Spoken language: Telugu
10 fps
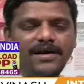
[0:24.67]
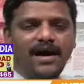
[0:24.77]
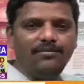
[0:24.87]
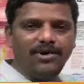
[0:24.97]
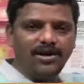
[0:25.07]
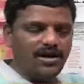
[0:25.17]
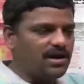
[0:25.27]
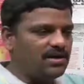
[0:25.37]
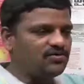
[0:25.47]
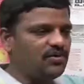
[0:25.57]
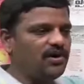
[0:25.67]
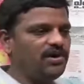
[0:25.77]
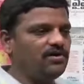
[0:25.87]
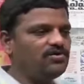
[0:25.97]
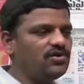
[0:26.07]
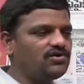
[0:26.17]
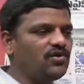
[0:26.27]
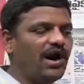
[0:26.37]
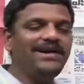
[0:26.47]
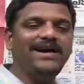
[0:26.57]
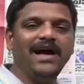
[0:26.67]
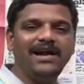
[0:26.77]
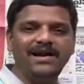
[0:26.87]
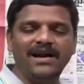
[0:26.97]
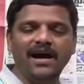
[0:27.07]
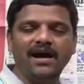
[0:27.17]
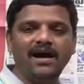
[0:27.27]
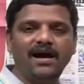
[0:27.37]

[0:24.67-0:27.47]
కింద మీరు అక్కడ స్క్రోలింగ్లో చూడొచ్చు ఐకాన్ ఇండియా